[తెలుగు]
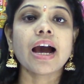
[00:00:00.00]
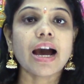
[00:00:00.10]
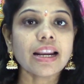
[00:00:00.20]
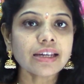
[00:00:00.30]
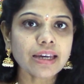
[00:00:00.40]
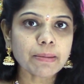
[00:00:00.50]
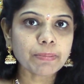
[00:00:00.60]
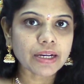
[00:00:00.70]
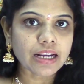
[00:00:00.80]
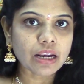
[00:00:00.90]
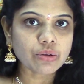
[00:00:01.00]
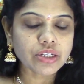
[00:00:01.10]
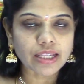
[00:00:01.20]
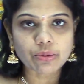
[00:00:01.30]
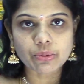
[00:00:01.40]
అలాగే పిల్లలు
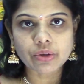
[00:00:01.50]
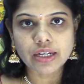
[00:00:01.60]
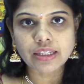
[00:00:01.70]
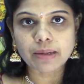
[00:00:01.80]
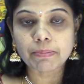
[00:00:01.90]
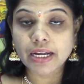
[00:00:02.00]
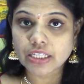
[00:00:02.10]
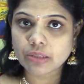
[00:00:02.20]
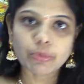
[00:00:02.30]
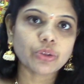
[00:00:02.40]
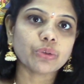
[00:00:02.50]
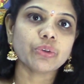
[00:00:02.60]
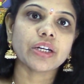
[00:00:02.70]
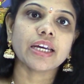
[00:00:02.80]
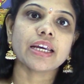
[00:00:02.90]
చదువుకున్నది మర్చిపోతూ
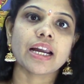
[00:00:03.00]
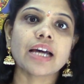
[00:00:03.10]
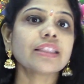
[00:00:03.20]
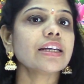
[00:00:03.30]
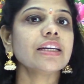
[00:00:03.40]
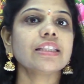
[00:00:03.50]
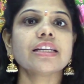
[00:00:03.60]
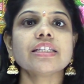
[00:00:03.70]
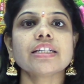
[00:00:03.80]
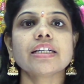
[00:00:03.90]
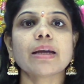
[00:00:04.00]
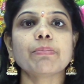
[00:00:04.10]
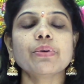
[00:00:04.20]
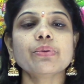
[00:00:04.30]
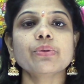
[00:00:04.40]
ఉంటే రాత్రి
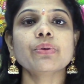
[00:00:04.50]
నిద్రించేటప్పుడు